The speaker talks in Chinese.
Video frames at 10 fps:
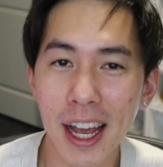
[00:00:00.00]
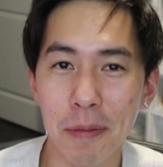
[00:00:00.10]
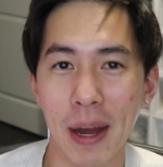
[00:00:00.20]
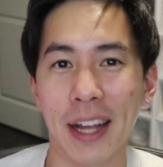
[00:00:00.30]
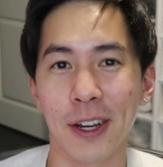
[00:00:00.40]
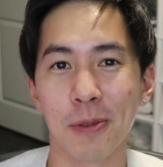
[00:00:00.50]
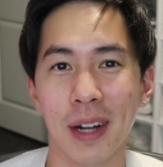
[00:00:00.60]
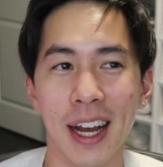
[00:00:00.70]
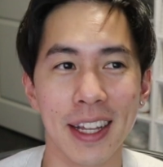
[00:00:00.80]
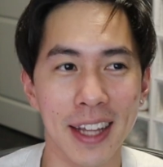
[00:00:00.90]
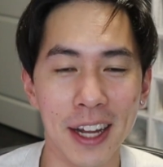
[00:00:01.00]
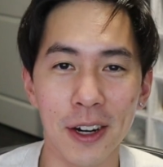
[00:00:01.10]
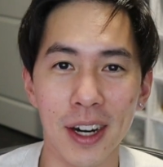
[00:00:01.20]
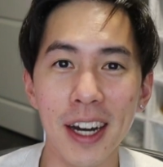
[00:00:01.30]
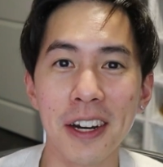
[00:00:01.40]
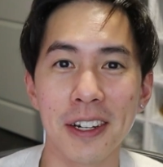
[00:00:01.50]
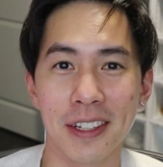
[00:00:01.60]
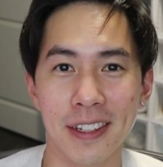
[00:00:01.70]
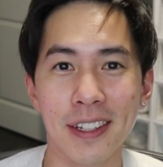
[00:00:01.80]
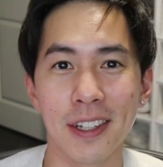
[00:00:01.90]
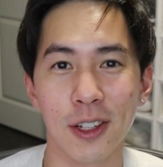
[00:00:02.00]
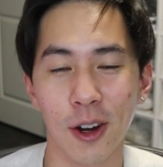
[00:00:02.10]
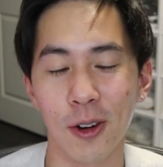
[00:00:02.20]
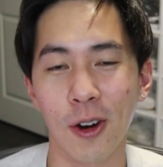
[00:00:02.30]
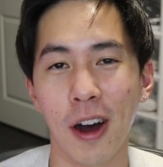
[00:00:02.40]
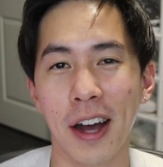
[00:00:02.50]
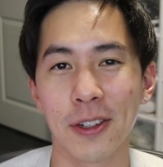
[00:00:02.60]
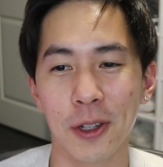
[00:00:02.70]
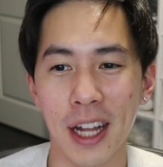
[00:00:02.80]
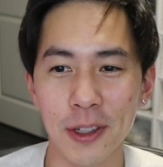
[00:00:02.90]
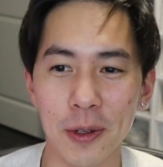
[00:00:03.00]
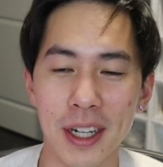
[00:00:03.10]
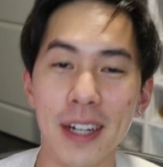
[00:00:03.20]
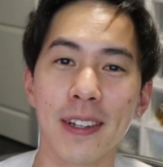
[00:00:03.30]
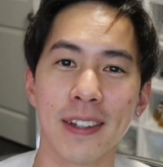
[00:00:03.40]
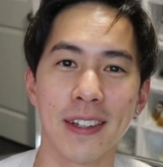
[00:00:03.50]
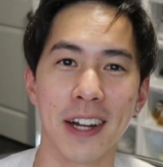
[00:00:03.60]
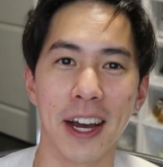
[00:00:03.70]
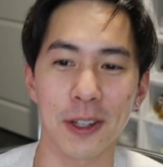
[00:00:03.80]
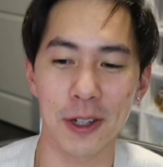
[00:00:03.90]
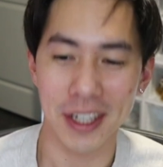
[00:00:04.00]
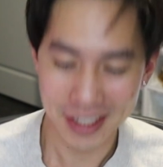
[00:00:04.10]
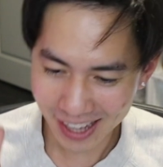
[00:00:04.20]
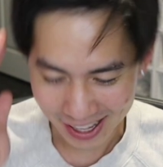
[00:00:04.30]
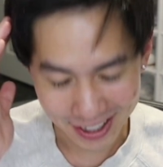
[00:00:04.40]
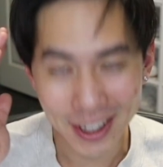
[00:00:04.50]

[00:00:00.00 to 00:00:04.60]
亮牌给我们看，他有二四同花，所以他中了二四两对干，